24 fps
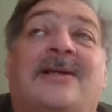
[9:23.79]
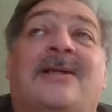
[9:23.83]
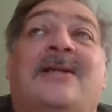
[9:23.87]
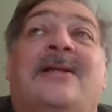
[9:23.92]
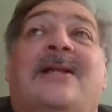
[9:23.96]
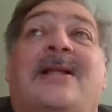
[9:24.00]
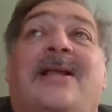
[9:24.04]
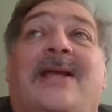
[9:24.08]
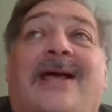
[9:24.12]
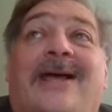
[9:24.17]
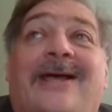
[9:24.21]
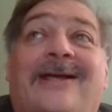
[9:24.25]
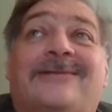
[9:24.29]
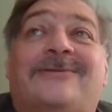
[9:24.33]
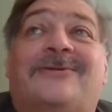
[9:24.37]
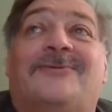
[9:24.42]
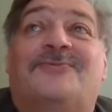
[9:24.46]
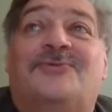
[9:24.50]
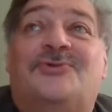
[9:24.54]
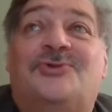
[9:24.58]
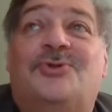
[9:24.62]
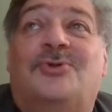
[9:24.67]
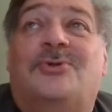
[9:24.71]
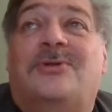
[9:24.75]
Это
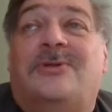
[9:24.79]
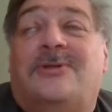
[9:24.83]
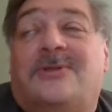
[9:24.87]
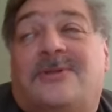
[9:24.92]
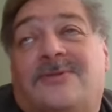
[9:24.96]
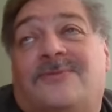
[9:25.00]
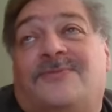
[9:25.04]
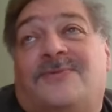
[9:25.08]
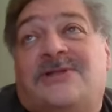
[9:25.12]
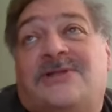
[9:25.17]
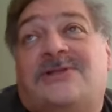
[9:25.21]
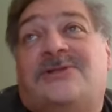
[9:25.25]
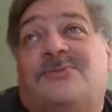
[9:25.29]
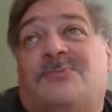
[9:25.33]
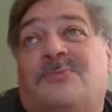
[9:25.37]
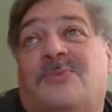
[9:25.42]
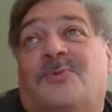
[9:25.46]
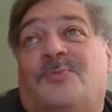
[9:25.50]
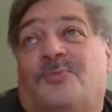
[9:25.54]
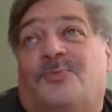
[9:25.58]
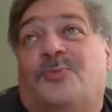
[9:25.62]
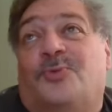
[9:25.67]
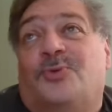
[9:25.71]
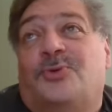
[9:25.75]
все, видимо,
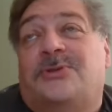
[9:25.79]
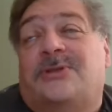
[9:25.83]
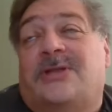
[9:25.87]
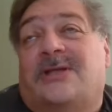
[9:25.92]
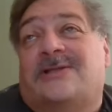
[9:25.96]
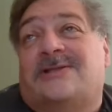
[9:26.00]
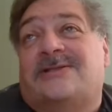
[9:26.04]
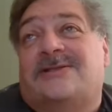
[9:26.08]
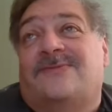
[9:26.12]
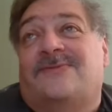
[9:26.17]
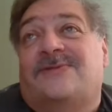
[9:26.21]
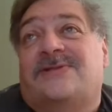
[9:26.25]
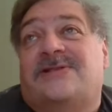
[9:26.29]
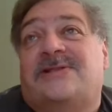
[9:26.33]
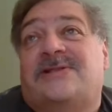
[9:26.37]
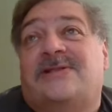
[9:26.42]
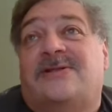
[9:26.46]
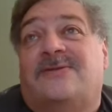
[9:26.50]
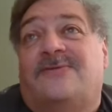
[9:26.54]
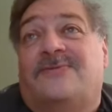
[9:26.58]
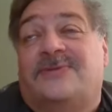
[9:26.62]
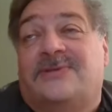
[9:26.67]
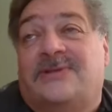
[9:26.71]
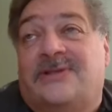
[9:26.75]
будет
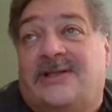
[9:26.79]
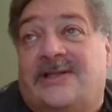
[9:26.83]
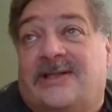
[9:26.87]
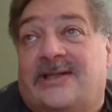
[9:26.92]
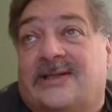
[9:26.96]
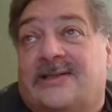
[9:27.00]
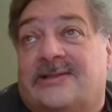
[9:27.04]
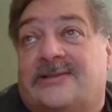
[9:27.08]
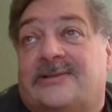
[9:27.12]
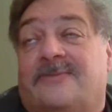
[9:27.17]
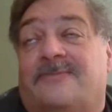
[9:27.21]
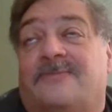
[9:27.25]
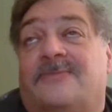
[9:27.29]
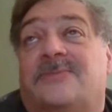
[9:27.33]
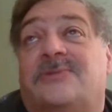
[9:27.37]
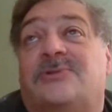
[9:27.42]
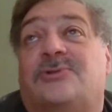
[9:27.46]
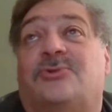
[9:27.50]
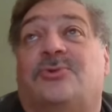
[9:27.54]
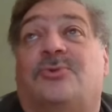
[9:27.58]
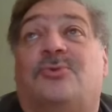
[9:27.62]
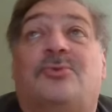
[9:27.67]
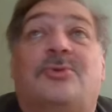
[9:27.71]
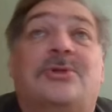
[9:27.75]
активизировано летом. С
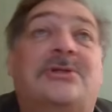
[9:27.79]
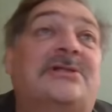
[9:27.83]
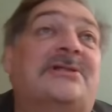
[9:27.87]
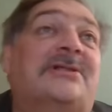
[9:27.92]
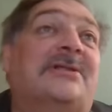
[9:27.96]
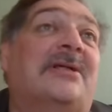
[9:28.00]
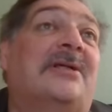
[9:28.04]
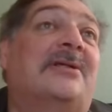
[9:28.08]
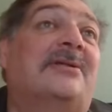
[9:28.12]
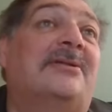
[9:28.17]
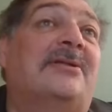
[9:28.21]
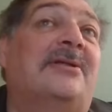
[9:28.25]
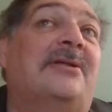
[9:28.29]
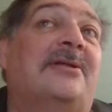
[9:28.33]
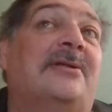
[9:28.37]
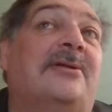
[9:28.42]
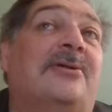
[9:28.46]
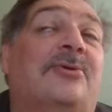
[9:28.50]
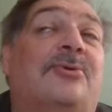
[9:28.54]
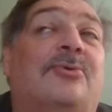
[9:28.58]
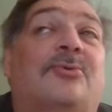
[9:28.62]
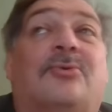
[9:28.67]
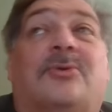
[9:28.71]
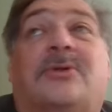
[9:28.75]
другой стороны, и
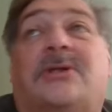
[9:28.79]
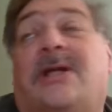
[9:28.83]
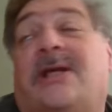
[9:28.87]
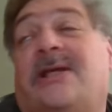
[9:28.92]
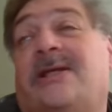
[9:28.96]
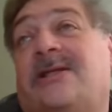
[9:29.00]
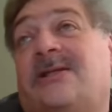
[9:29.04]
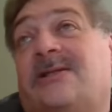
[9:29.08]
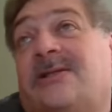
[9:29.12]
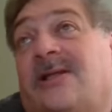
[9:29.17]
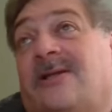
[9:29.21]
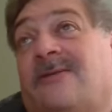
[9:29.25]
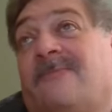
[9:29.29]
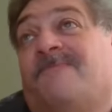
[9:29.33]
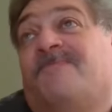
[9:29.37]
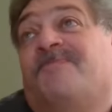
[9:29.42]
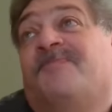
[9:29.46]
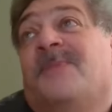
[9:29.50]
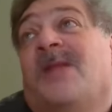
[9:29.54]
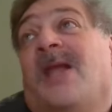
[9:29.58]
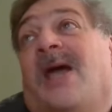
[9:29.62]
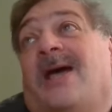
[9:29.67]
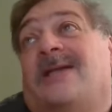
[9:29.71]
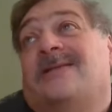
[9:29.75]
Украина
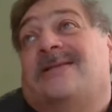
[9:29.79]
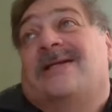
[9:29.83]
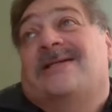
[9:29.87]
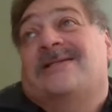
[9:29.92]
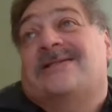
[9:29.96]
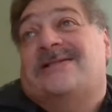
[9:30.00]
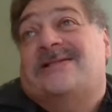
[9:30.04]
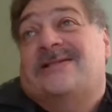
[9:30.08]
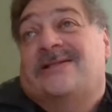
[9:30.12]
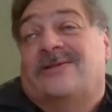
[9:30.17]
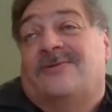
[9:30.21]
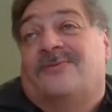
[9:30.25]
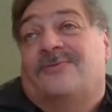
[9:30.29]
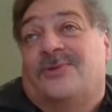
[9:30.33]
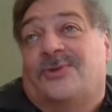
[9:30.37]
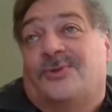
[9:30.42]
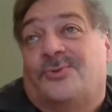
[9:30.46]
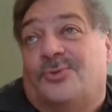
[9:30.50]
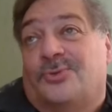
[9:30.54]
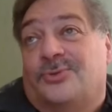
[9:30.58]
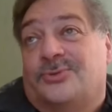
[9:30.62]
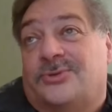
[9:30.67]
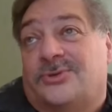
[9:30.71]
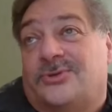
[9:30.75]
анонсировала
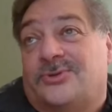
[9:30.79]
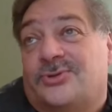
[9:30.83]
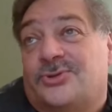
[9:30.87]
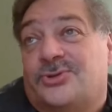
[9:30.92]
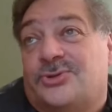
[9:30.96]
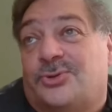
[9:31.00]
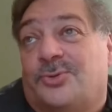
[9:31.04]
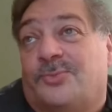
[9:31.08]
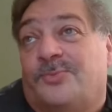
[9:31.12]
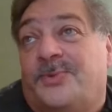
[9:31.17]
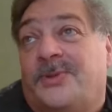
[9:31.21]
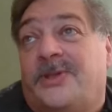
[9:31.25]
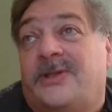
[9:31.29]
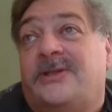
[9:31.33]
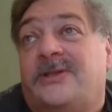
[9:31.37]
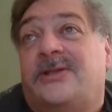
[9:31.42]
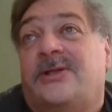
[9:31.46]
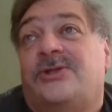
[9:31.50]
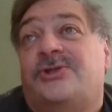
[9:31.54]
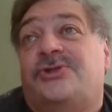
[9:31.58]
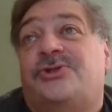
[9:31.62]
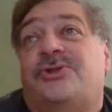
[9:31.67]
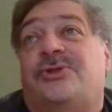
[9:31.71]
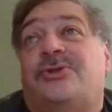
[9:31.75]
контрнаступление
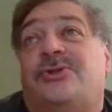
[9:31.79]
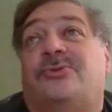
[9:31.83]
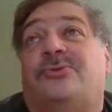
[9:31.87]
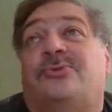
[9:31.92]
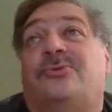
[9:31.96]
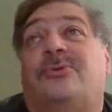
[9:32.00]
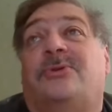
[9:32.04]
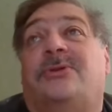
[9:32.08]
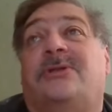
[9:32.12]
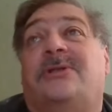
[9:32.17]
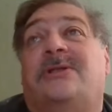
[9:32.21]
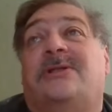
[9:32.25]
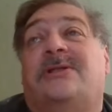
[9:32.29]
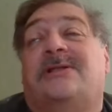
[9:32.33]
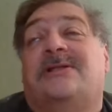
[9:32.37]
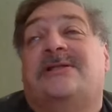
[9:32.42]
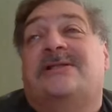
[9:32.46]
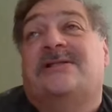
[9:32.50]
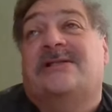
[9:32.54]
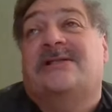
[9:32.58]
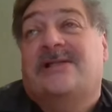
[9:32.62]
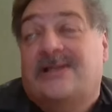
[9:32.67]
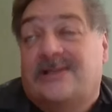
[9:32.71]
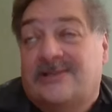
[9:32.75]
очередное, и
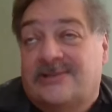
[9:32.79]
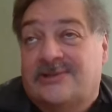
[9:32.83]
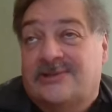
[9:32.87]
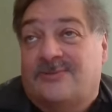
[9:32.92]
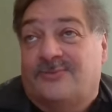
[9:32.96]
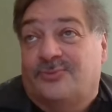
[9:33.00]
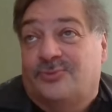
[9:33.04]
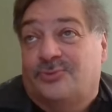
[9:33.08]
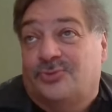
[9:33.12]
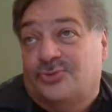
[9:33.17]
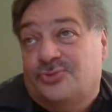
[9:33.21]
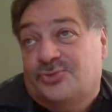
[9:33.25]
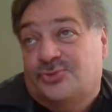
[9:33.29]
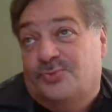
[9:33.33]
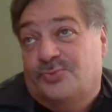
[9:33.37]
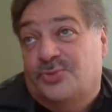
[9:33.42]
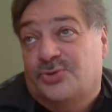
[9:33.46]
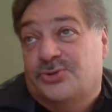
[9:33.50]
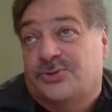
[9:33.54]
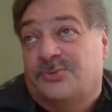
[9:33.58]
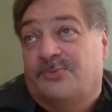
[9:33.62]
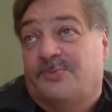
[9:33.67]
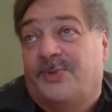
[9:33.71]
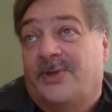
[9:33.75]
Зеленского тоже можно
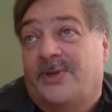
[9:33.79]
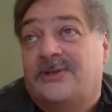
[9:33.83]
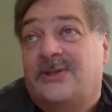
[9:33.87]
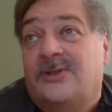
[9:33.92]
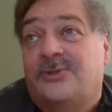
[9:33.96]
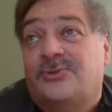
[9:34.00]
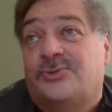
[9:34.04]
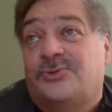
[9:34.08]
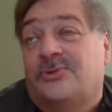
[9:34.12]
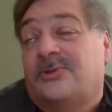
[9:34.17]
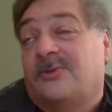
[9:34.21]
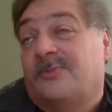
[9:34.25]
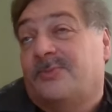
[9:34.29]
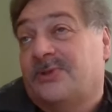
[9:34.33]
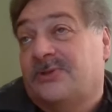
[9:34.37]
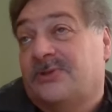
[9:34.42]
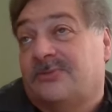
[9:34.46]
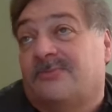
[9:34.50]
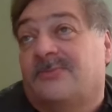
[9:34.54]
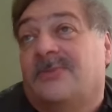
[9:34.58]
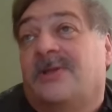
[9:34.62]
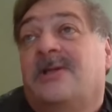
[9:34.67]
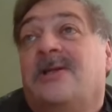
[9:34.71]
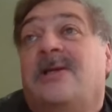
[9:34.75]
понять, он об этом
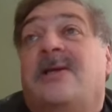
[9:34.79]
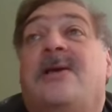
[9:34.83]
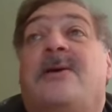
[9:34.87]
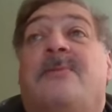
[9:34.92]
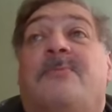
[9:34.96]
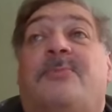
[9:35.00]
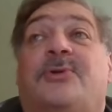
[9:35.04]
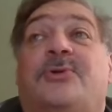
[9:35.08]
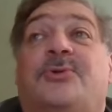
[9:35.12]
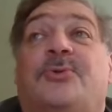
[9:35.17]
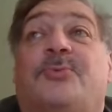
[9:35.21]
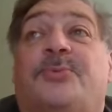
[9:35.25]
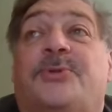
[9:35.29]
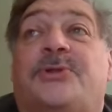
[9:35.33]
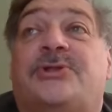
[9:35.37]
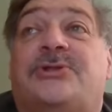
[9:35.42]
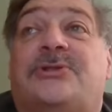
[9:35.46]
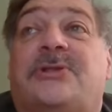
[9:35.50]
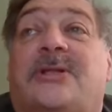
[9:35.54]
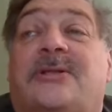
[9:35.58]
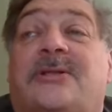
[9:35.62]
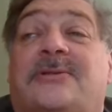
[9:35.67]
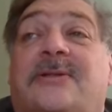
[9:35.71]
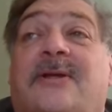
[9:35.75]
предупреждал
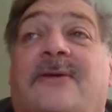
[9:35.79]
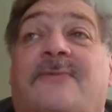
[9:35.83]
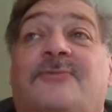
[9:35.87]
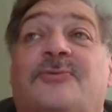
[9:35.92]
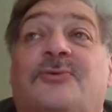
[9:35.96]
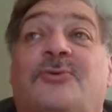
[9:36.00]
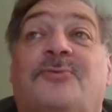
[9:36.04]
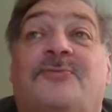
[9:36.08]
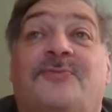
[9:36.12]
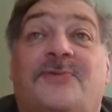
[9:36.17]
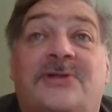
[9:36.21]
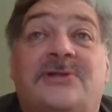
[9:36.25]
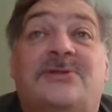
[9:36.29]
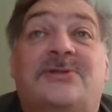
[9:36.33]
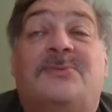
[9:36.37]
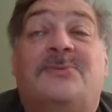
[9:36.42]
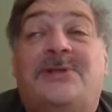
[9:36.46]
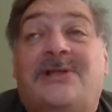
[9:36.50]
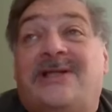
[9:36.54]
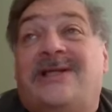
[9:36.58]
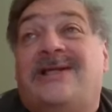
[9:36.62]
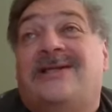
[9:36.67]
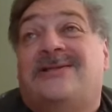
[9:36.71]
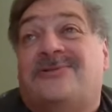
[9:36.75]
давно. Видимо,
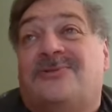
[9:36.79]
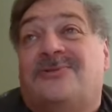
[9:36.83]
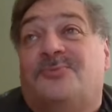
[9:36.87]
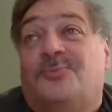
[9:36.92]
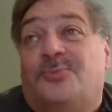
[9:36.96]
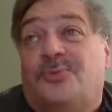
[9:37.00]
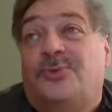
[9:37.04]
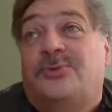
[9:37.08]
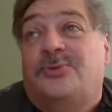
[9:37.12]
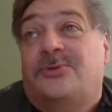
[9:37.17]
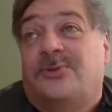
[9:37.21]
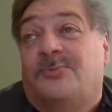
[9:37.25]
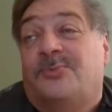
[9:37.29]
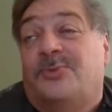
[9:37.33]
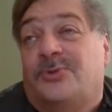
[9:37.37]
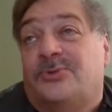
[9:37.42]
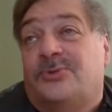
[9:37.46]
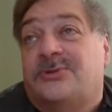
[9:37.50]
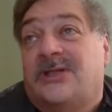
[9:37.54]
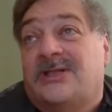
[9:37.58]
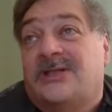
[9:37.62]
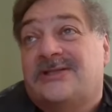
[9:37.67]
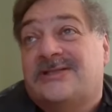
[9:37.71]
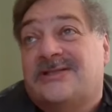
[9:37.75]
летом будет
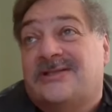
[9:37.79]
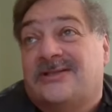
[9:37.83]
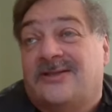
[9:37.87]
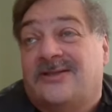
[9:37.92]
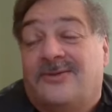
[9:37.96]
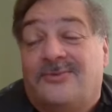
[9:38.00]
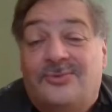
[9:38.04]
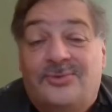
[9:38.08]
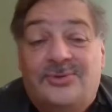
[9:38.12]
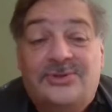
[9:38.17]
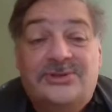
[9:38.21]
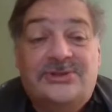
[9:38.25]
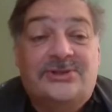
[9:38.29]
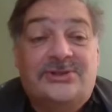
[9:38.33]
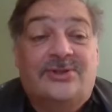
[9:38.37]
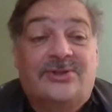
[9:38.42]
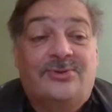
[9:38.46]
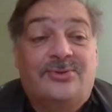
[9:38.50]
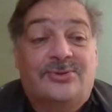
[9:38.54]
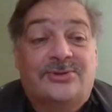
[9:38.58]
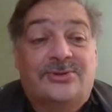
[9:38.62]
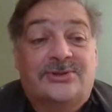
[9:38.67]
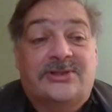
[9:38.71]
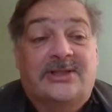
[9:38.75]
наблюдаться довольно
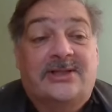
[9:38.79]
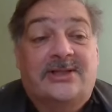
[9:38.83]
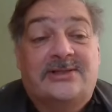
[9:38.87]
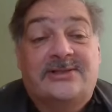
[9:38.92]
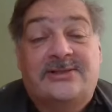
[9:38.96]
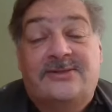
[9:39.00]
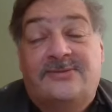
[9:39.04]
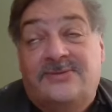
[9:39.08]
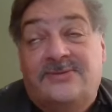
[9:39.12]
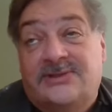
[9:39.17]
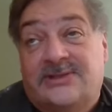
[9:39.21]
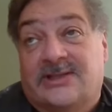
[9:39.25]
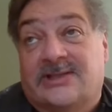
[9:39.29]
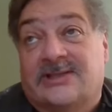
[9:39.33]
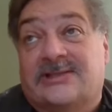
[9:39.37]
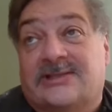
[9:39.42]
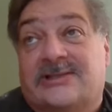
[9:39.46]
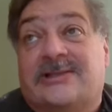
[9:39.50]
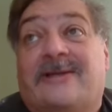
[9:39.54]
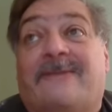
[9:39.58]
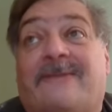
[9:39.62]
серьезная активизация.